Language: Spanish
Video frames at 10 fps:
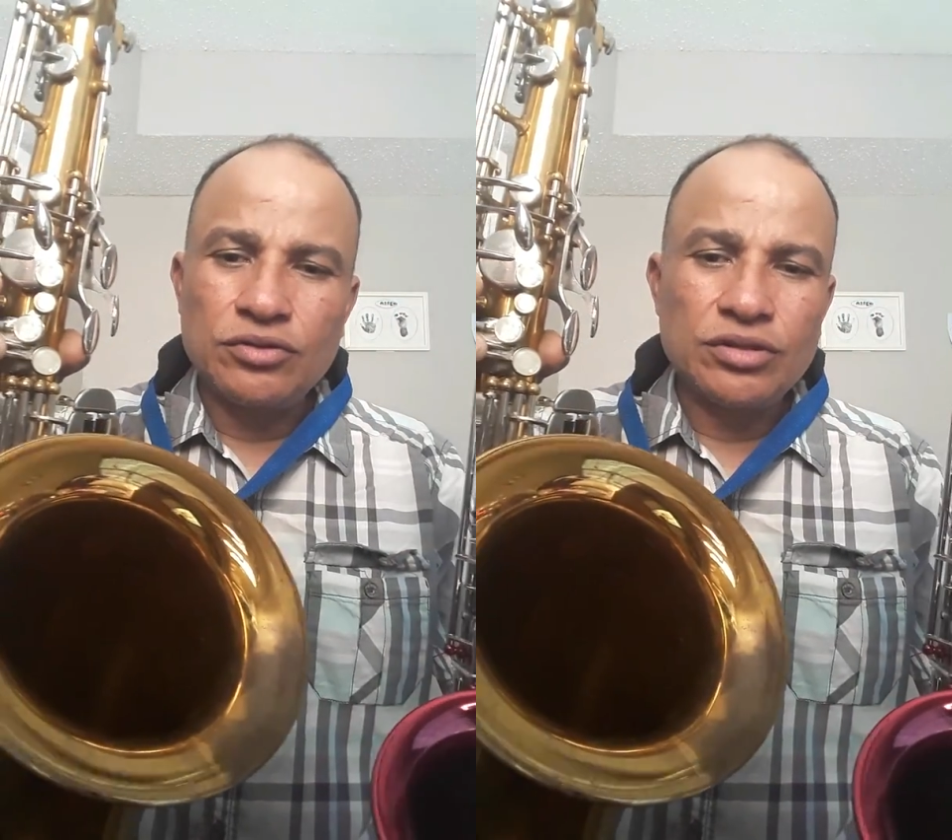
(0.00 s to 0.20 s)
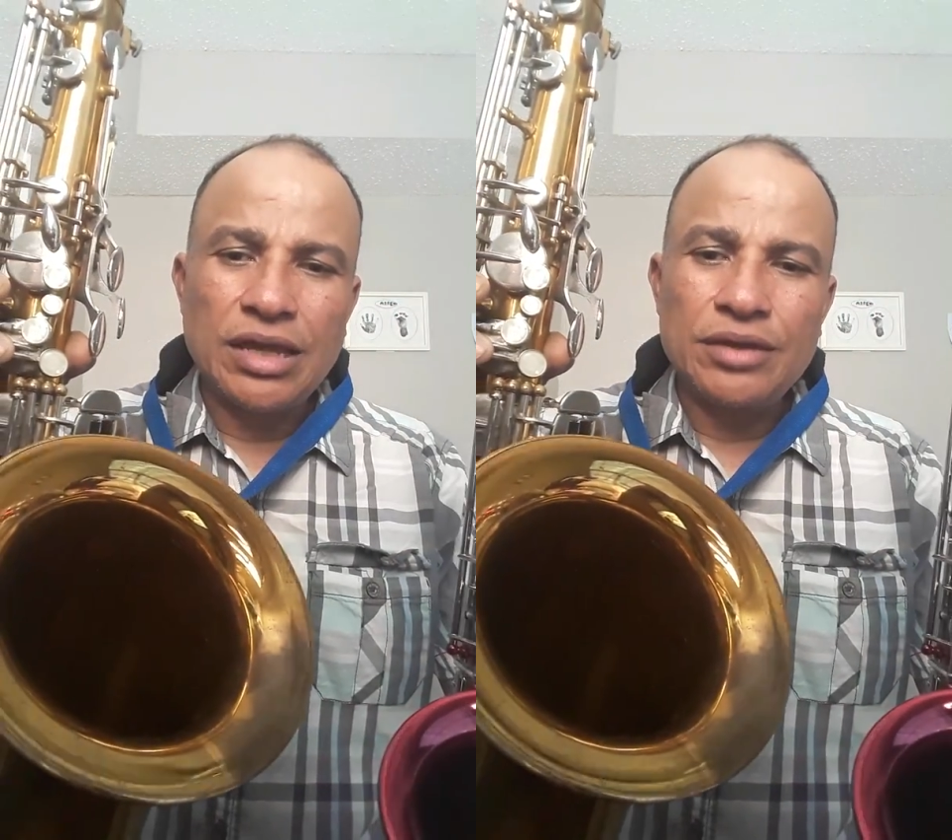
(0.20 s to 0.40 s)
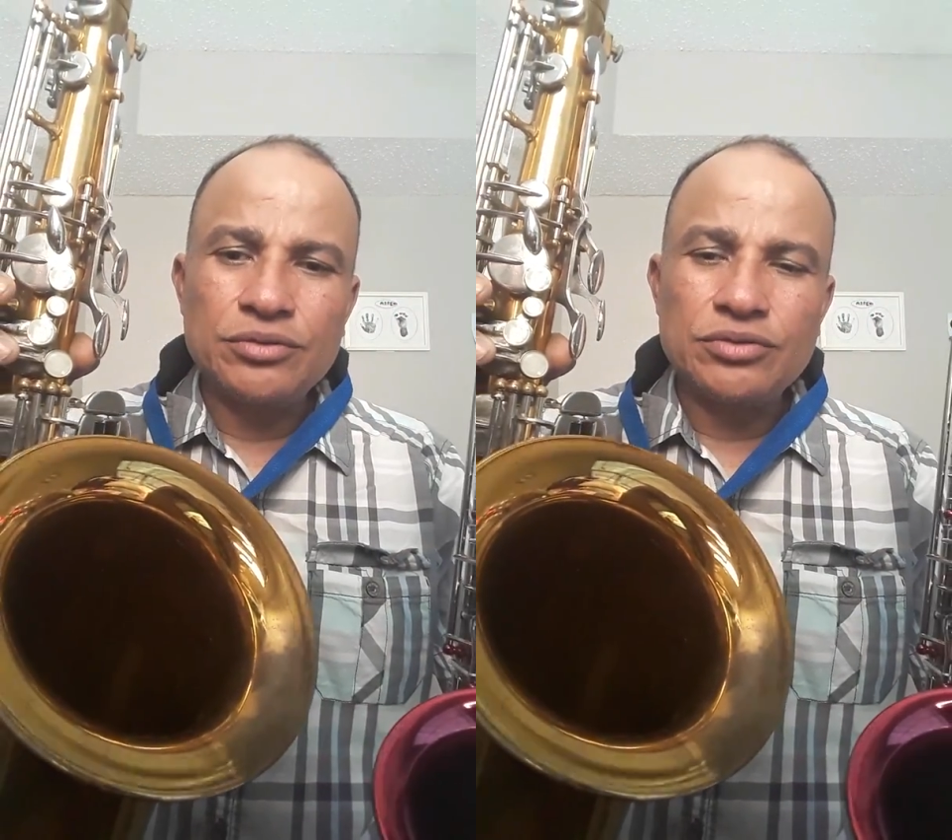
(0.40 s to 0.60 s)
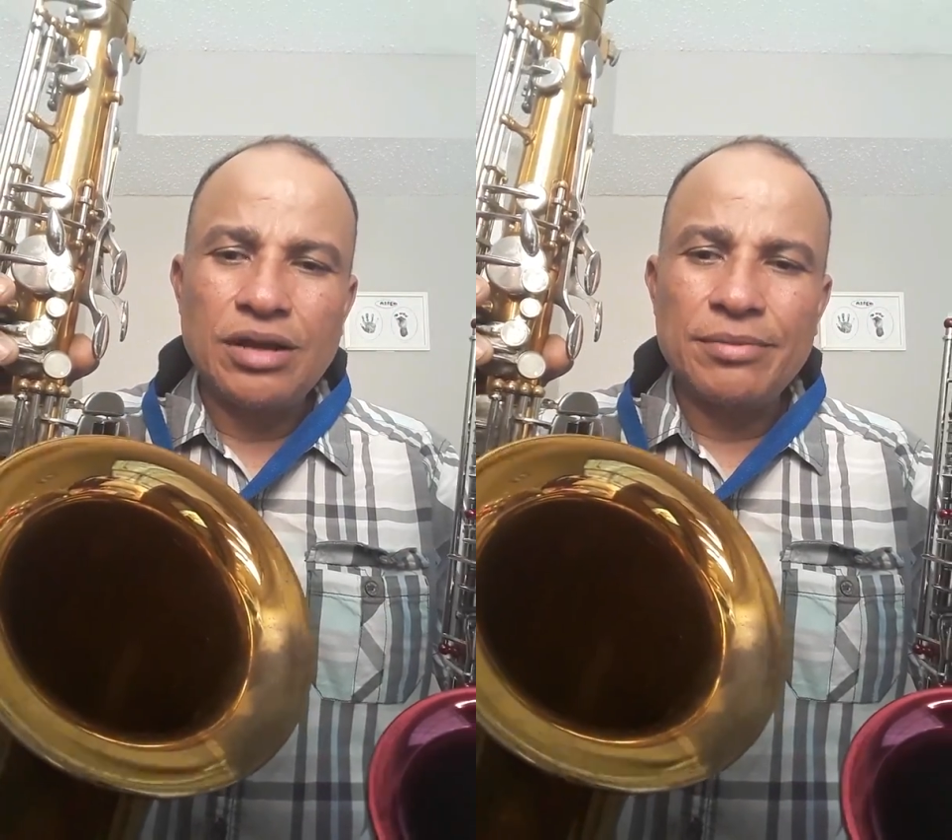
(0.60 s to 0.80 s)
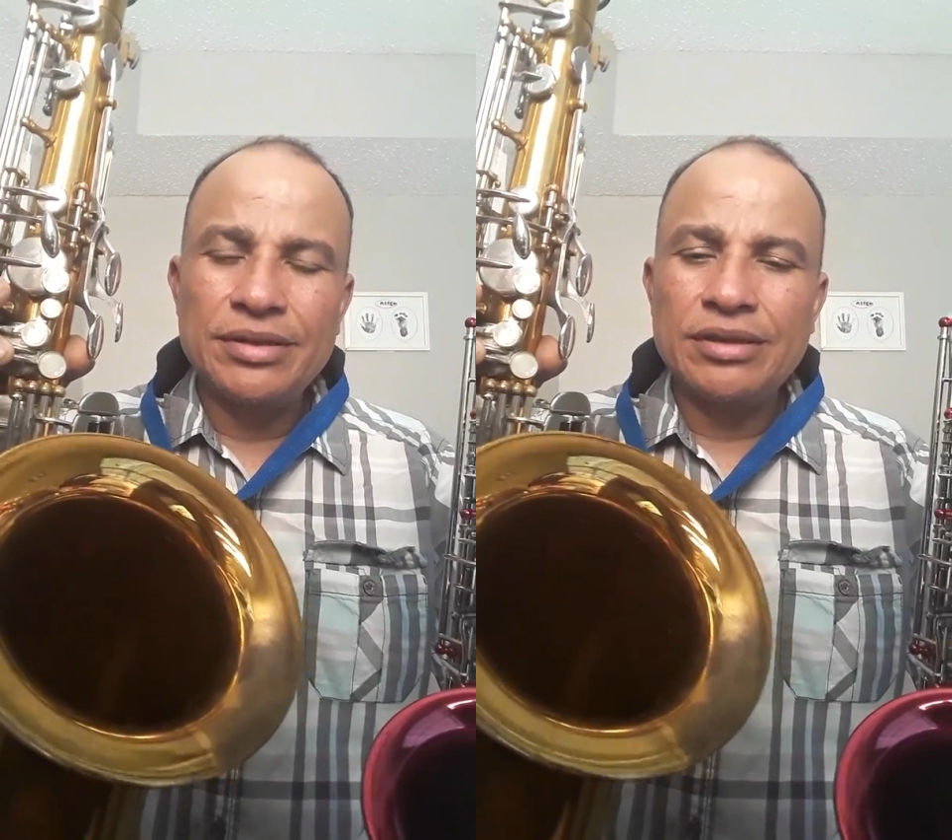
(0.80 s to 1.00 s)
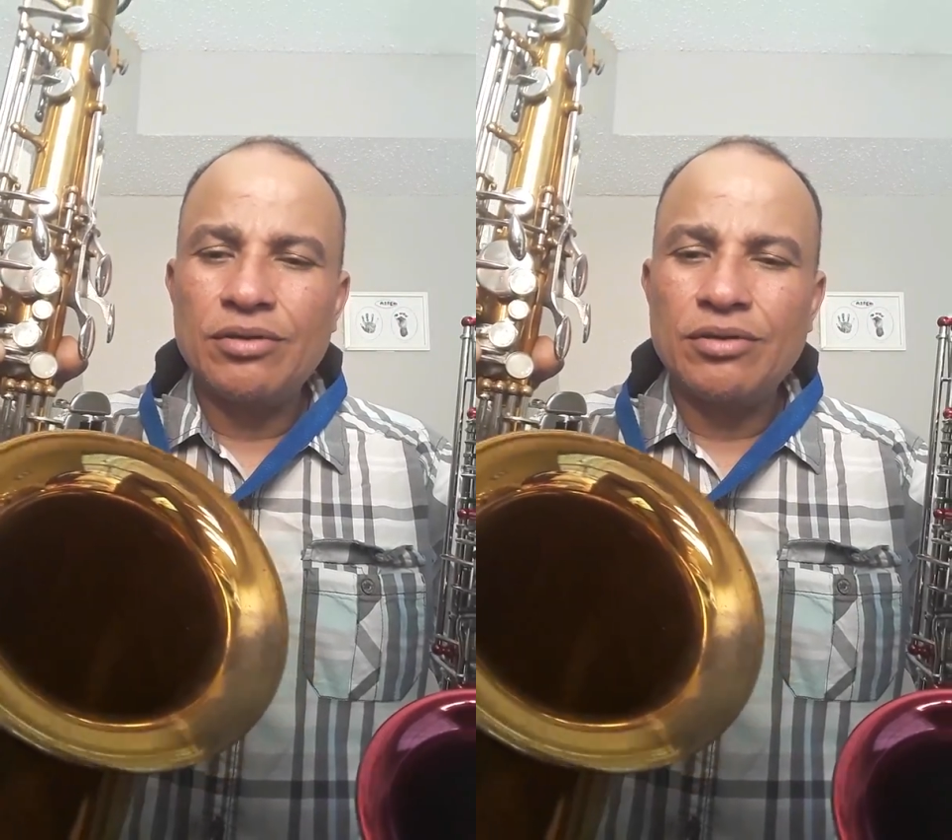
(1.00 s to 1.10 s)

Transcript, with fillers: no está hecho solamente,